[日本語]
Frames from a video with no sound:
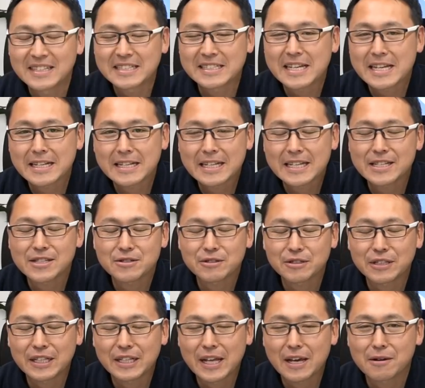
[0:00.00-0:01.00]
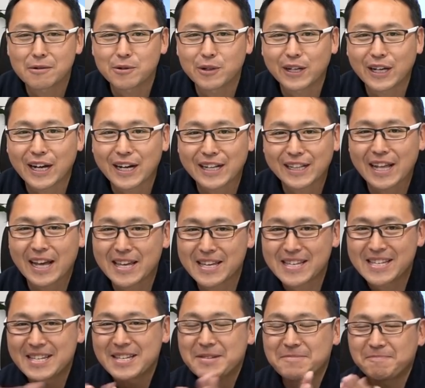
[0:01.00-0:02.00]
にせんにじゅうにねんを振り返りた
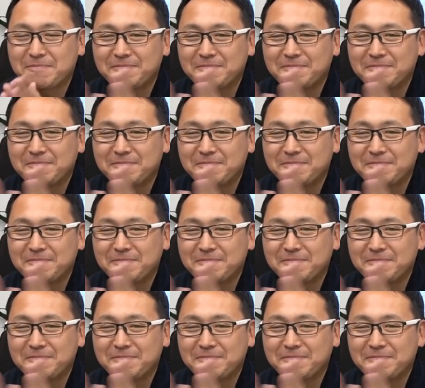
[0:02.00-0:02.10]
い。